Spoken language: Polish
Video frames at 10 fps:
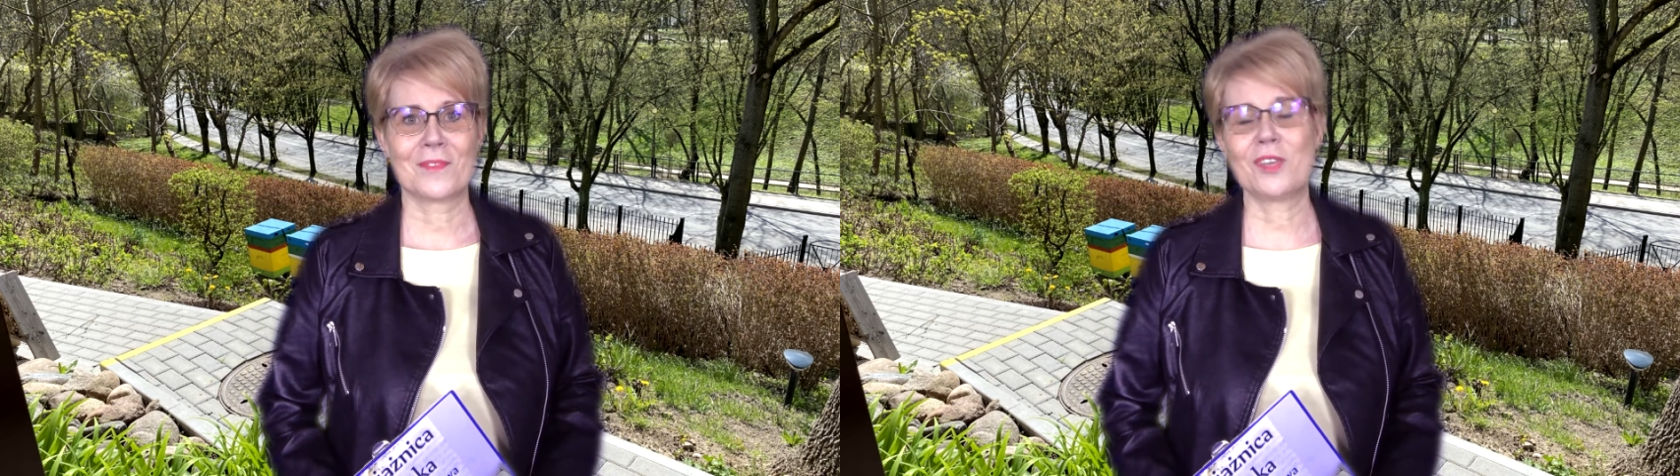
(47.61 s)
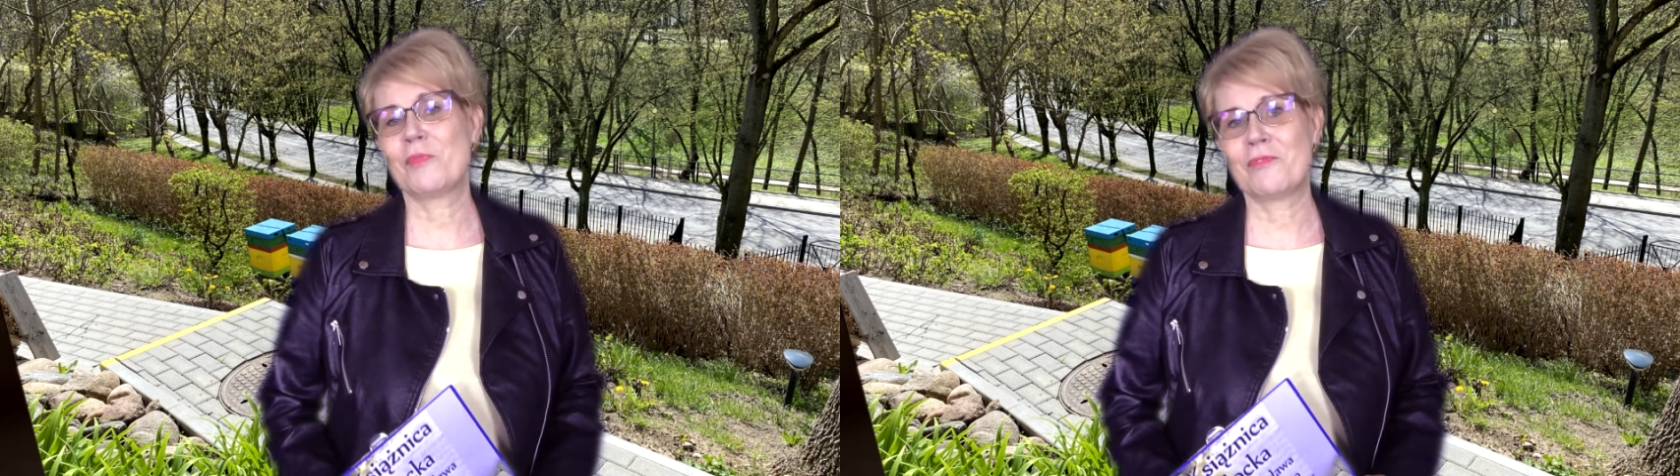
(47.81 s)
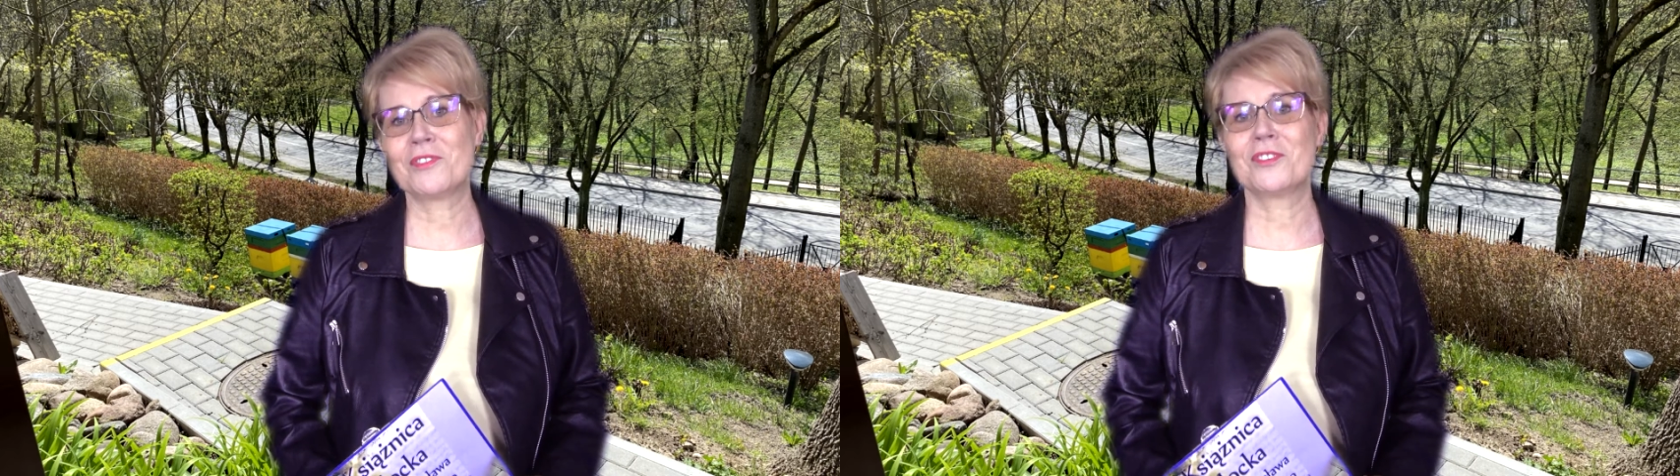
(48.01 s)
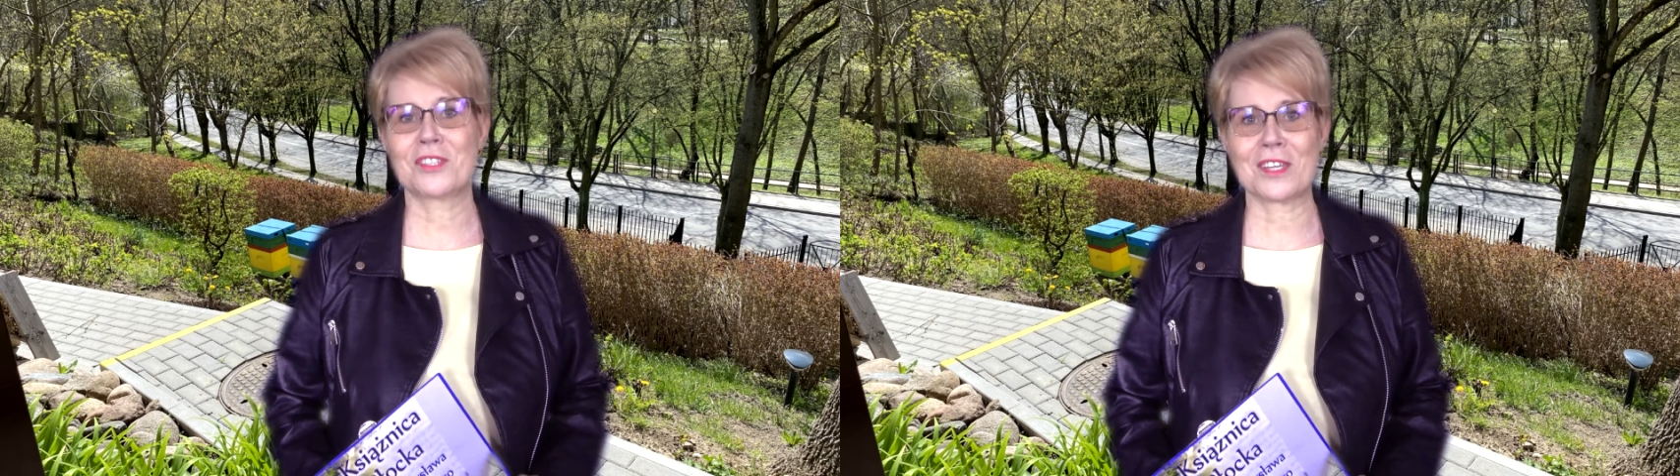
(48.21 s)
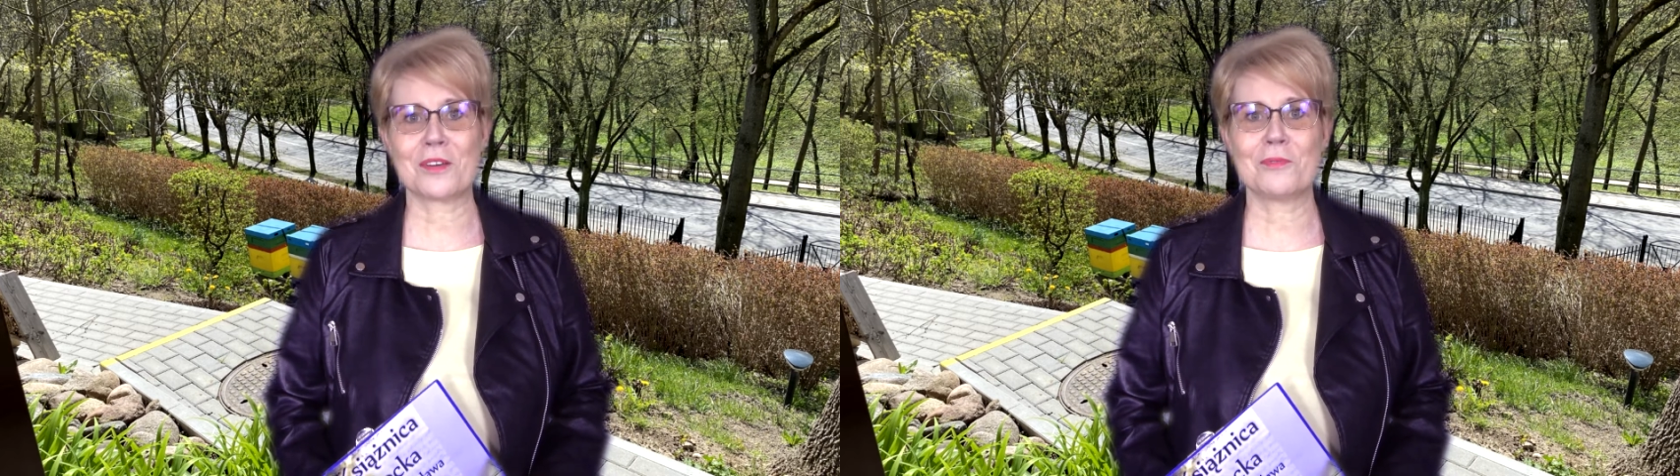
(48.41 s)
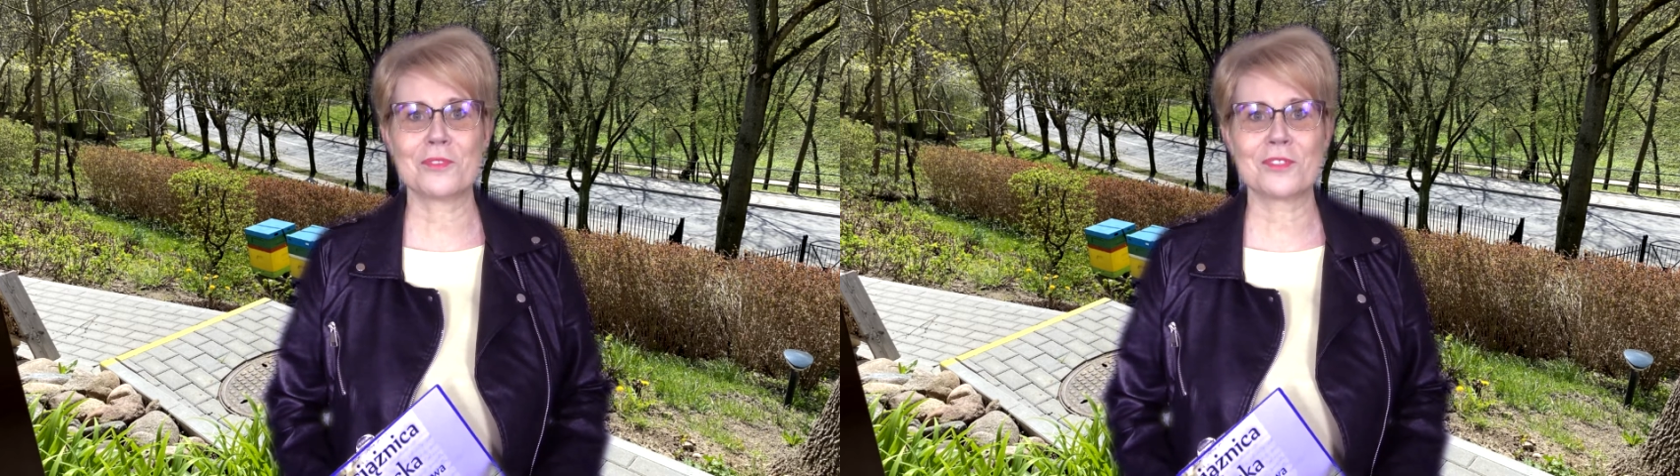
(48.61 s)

i powiedzieć na głos,